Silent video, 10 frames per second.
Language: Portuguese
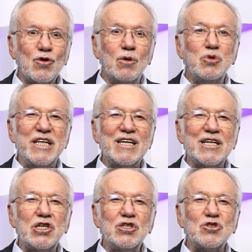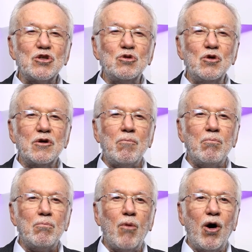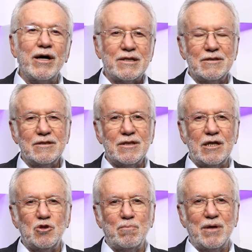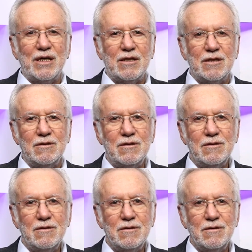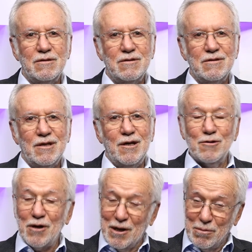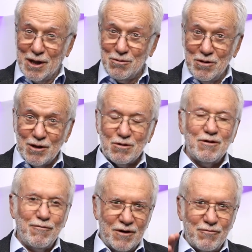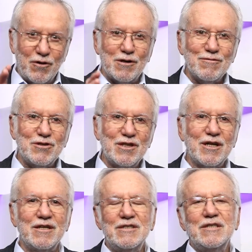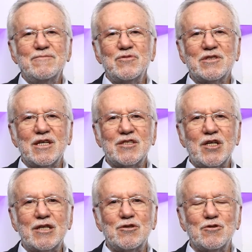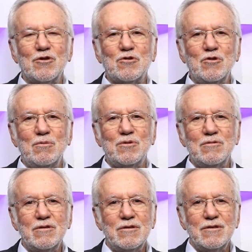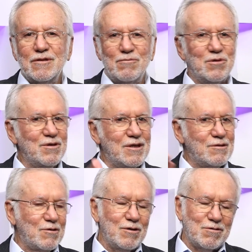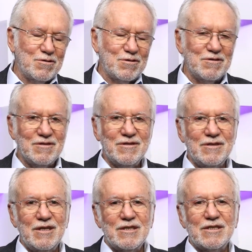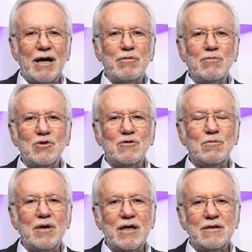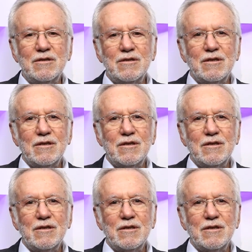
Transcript: como inquisidor mor da Espanha. Eu estou lembrando isso, foi num dia 17 de outubro, porque todos sabem muito bem